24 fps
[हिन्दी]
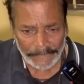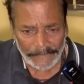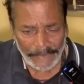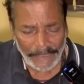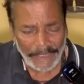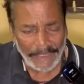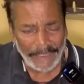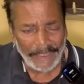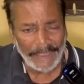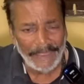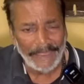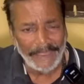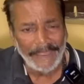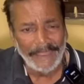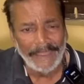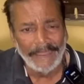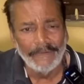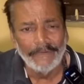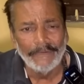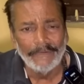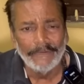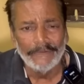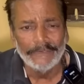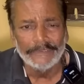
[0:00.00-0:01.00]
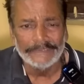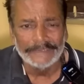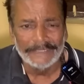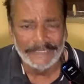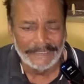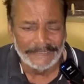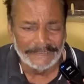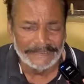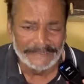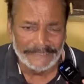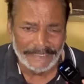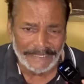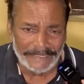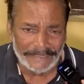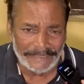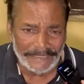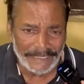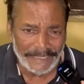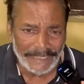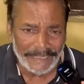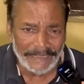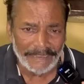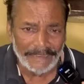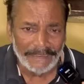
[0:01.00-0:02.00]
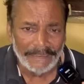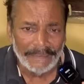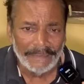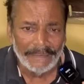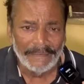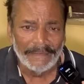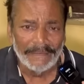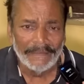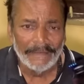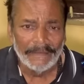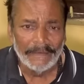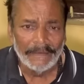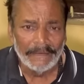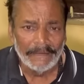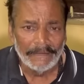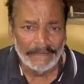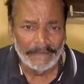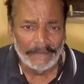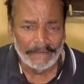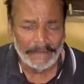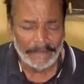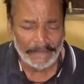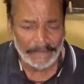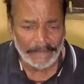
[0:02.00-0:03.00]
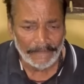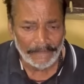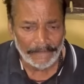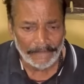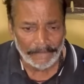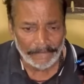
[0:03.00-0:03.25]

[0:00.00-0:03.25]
हाँ हाँ वो लोग संसद है मनोज तिवारी जी नहीं